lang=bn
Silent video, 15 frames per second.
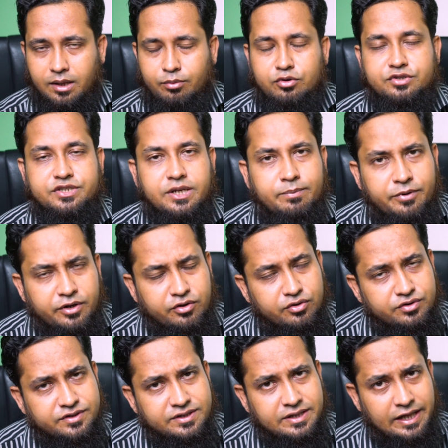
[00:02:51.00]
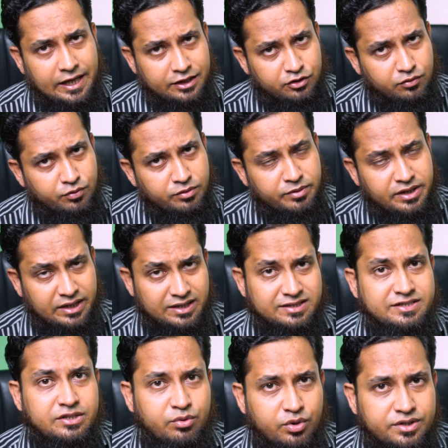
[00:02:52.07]
এবং সেই ফ্রিকোয়েন্সিতে এত পরিমাণ
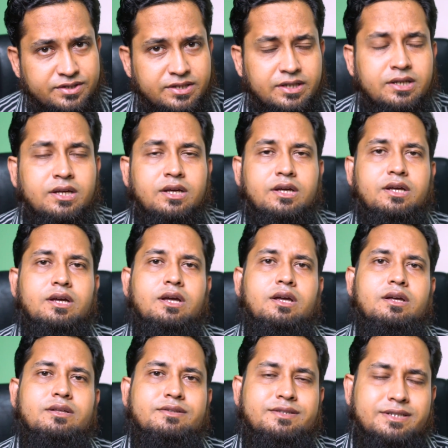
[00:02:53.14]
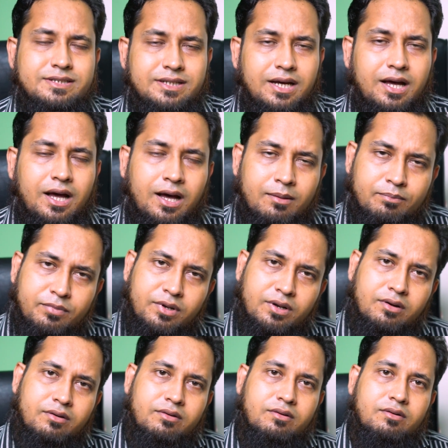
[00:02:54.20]
এনার্জি রয়েছে যেটা
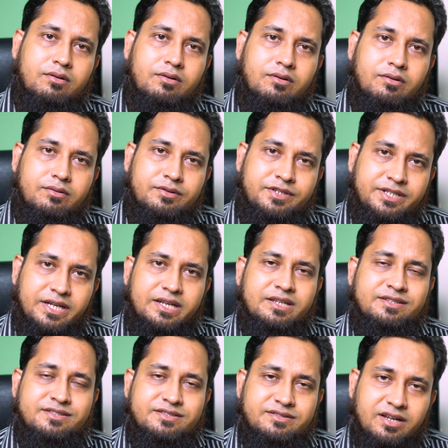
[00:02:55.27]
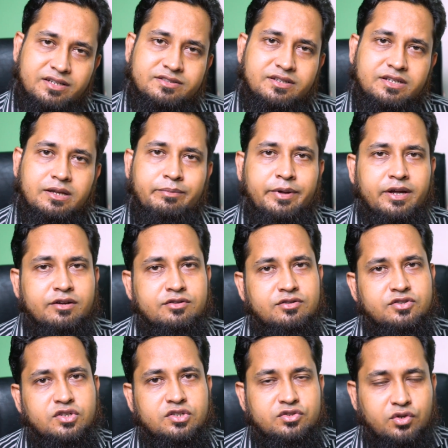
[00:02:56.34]
আপনার ডিএনএ স্ট্রাকচারকে ভেঙে
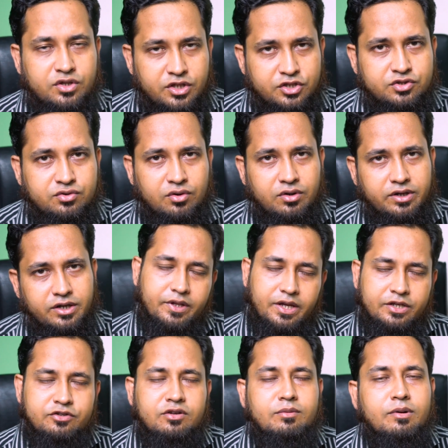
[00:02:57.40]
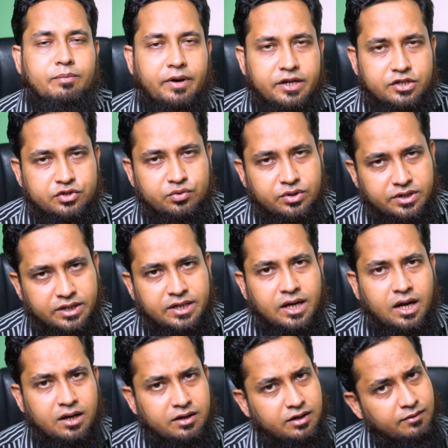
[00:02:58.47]
দেওয়ার জন্য যথেষ্ট এজন্য আমরা প্রায়ই শুনে থাকি
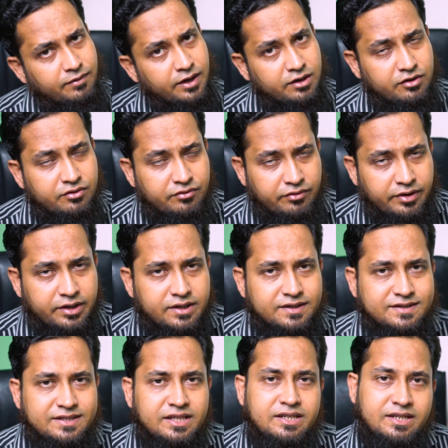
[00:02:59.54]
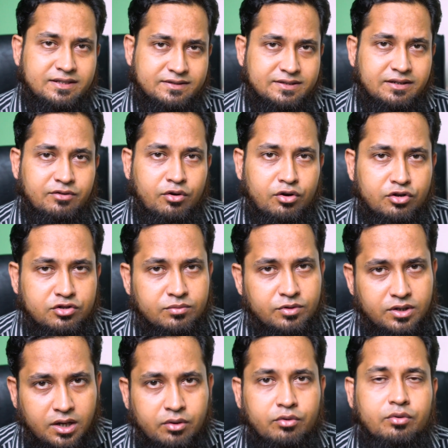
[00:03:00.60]
আলট্রা রে স্কিন ক্যান্সারের অন্যতম
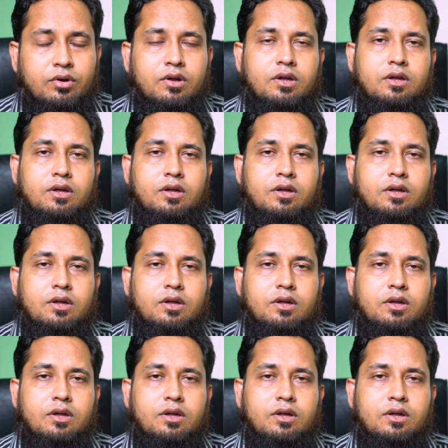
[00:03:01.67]
কারণ